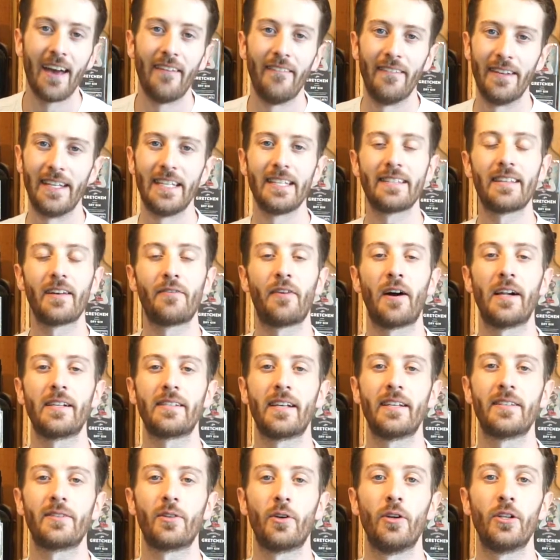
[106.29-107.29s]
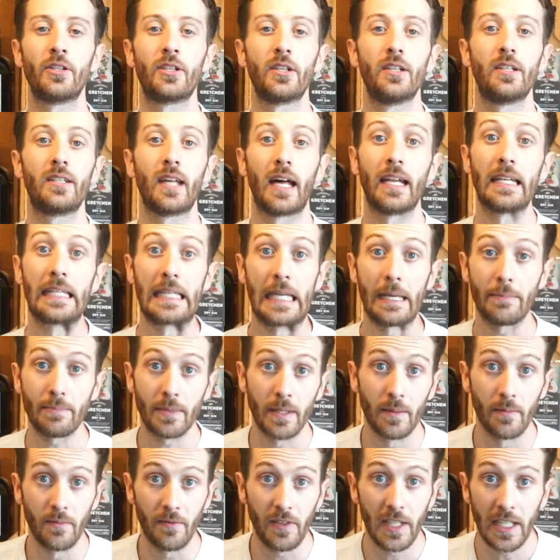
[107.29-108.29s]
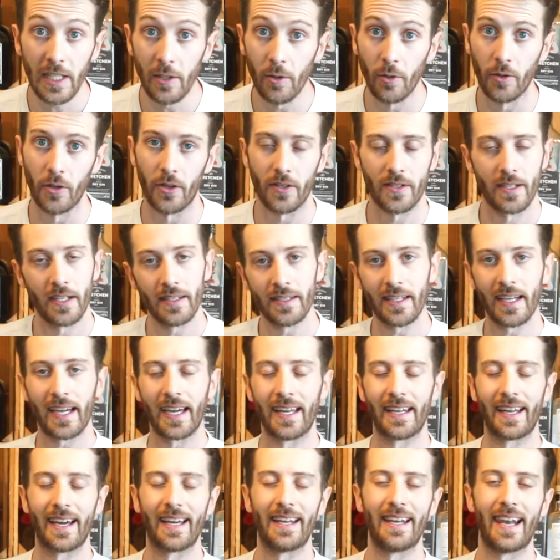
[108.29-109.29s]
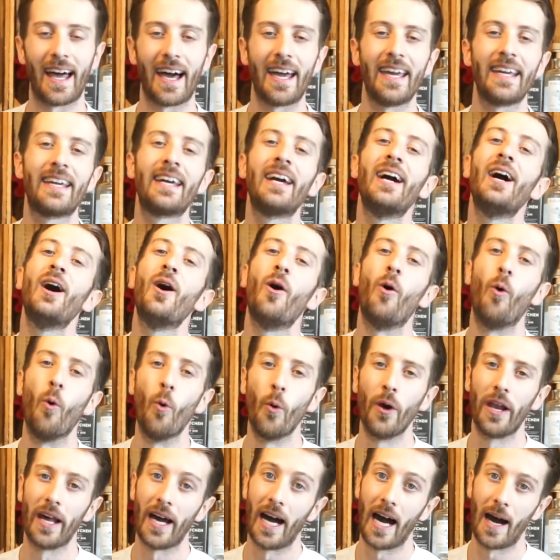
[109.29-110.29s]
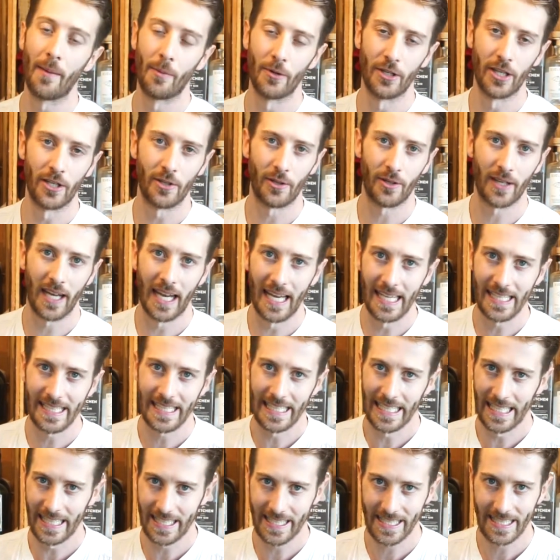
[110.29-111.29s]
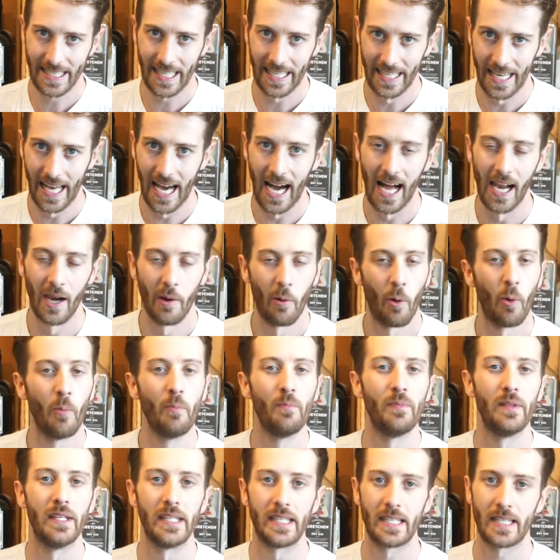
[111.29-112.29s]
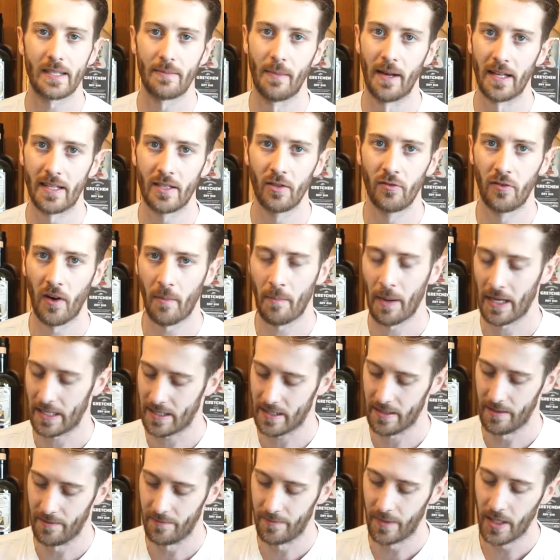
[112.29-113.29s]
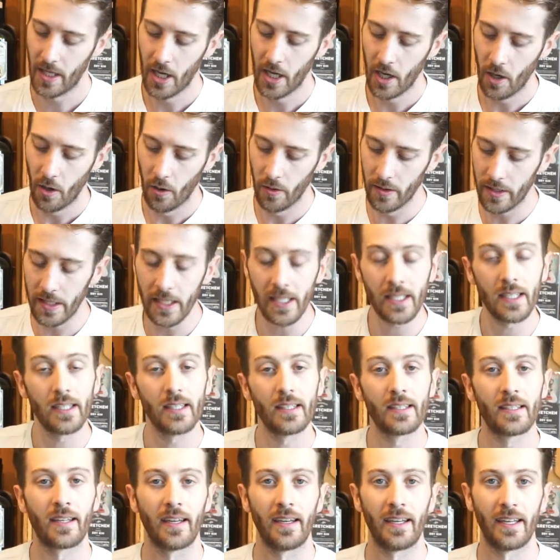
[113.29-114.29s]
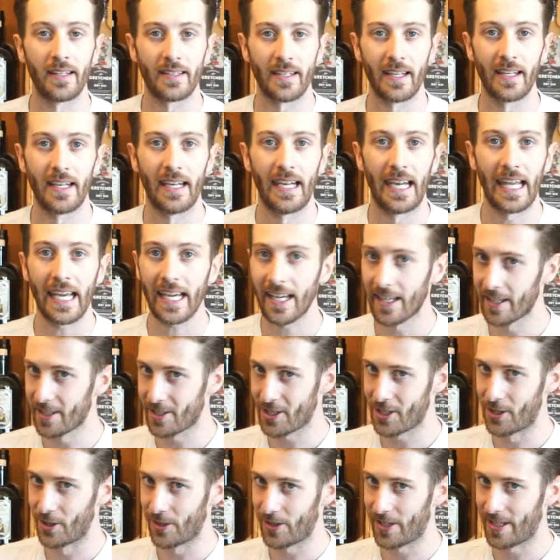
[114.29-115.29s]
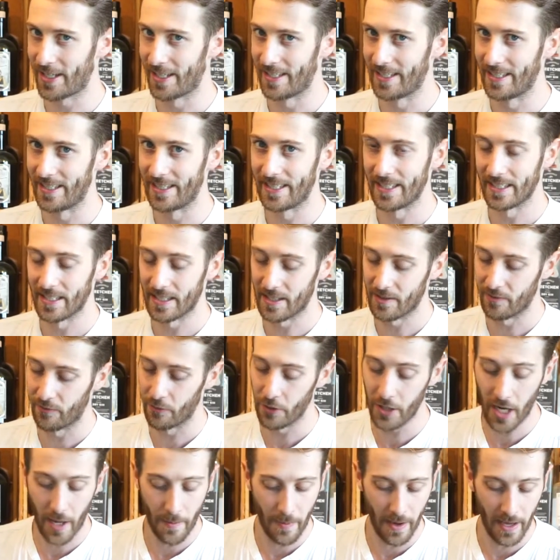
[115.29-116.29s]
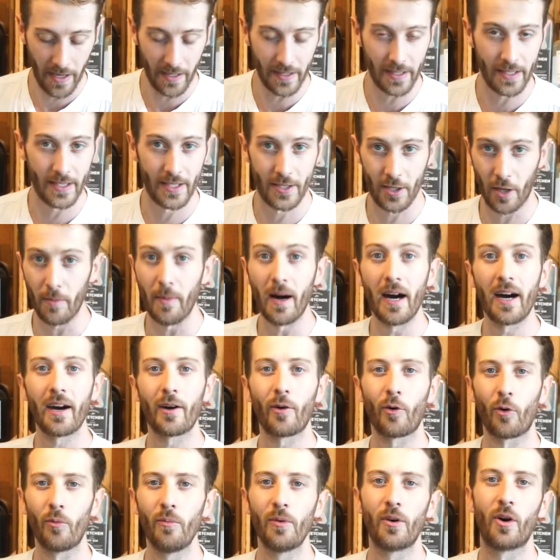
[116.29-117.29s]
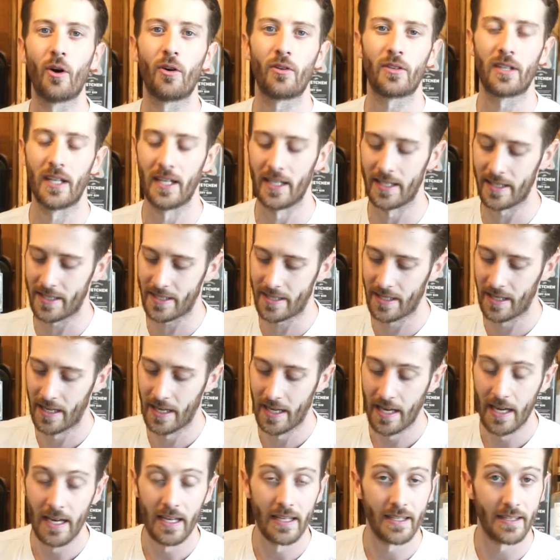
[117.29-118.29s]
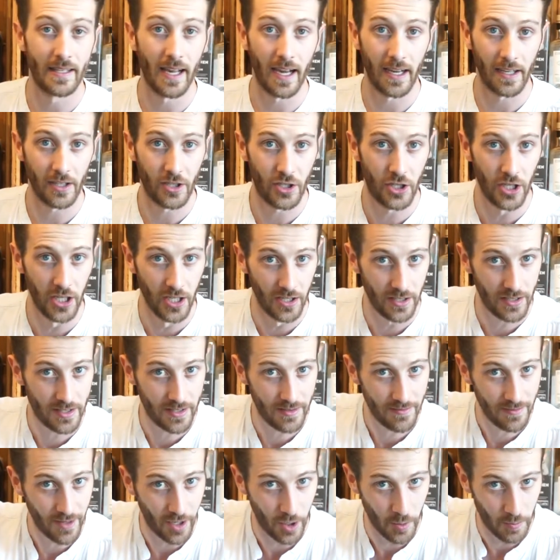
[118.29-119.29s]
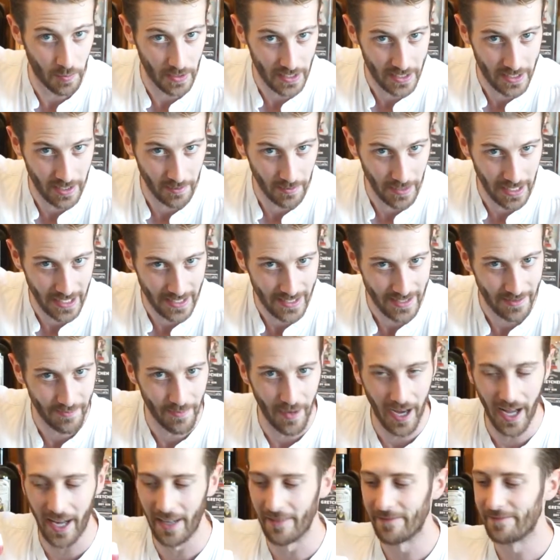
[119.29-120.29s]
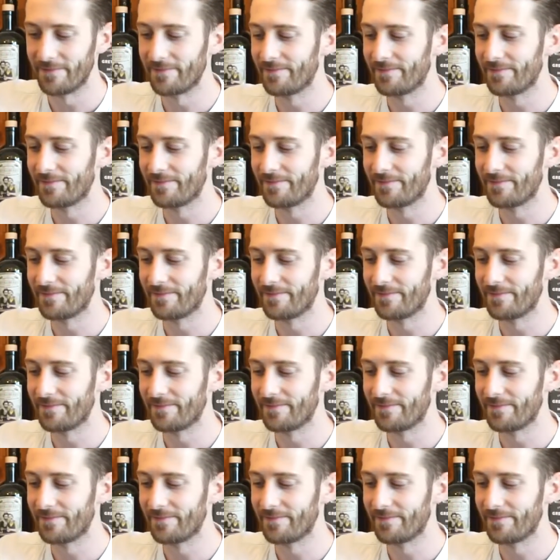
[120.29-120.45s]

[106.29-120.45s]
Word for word: Wenn dies der Fall sein sollte, dann gebt dem Video doch sehr, sehr gerne einen Like oder abonniert doch gleich den ganzen Kanal, um nichts mehr zu verpassen. Und ich trinke jetzt ein leckeres Schlückchen dieses wunderbaren Sommer-Rum-Cocktails, sage Cheers und bis zum nächsten Mal.